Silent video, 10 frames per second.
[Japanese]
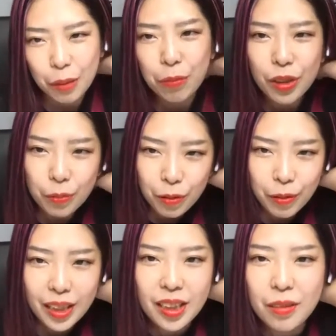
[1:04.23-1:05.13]
そもそ
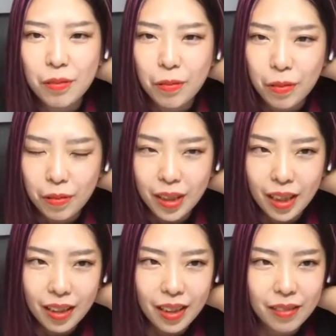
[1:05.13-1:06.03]
もファッションのこと
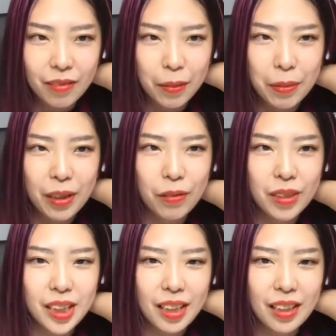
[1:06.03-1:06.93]
考えるのがめん
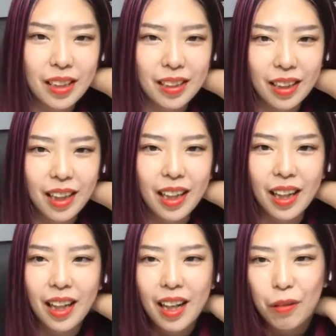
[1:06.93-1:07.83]
どくさいんだった
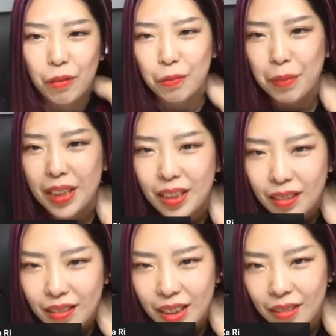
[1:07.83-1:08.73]
ら、この3
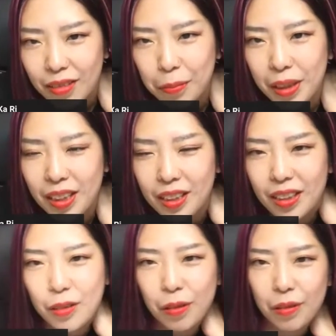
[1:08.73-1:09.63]
つぐらいの
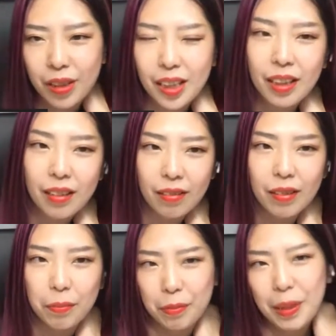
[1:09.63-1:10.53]
イメージいろいろ着たいっていう
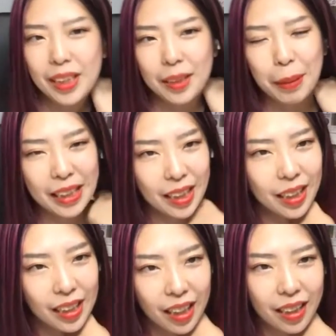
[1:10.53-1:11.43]
のは、まず真っ
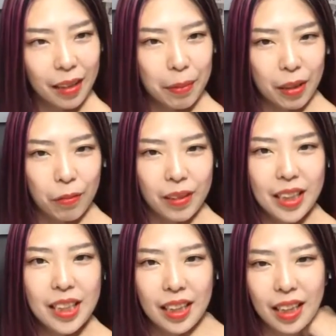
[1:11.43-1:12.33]
先に諦めた方
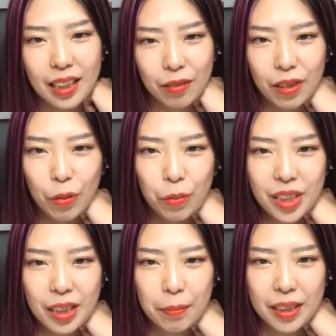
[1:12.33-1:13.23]
がいいんじゃないかとね、
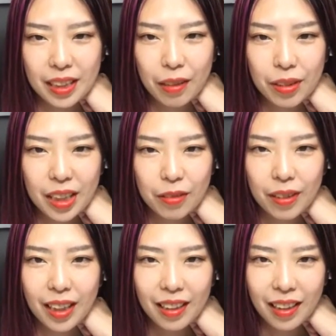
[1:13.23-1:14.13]
思っちゃいますね、私
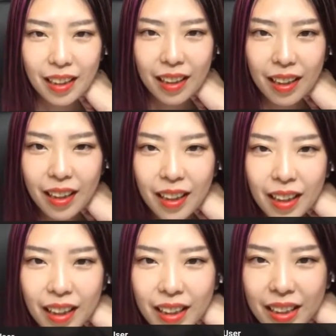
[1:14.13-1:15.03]
は。うん。
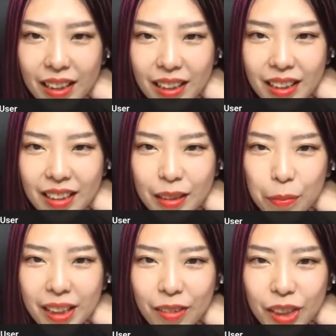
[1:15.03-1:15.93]

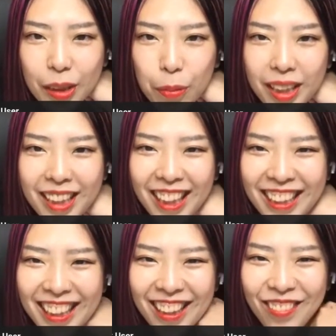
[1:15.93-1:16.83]
1ミリの隙間に
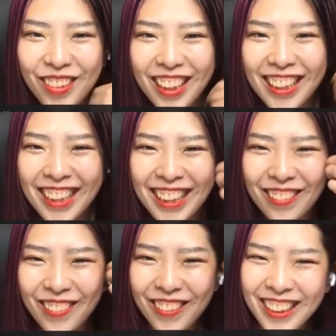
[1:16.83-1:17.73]
消えていたたん、決して
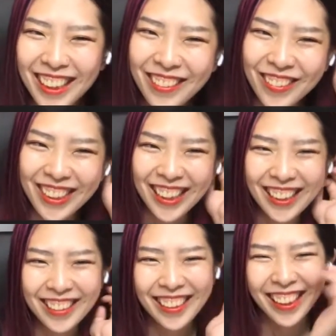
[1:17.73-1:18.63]
速攻っ越した。